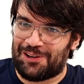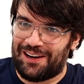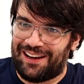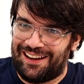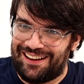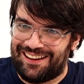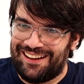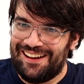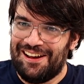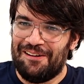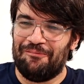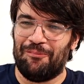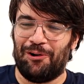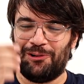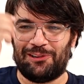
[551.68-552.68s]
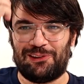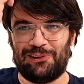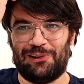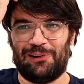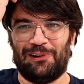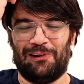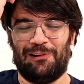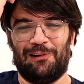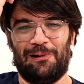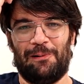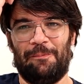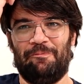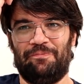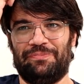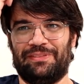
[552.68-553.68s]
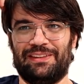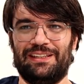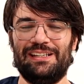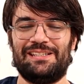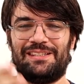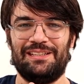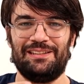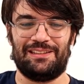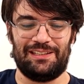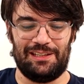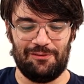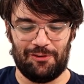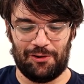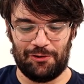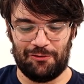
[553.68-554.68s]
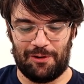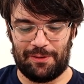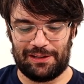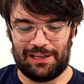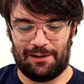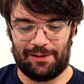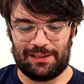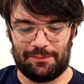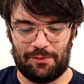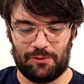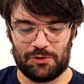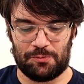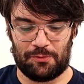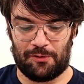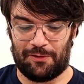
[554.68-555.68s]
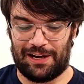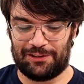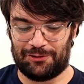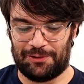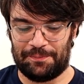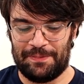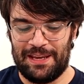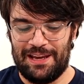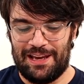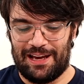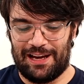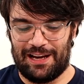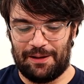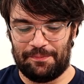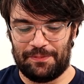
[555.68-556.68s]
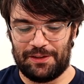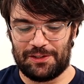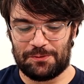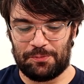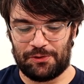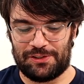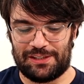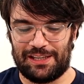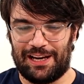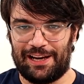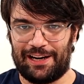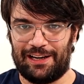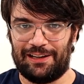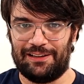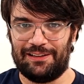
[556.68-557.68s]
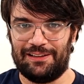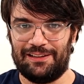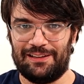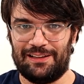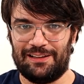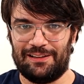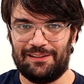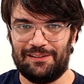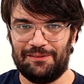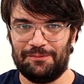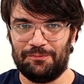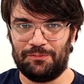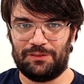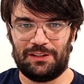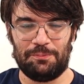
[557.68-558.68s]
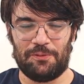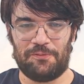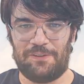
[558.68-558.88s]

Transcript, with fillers: cioè molto mm, istintivo, dove praticamente abbiamo provato a spostare tipo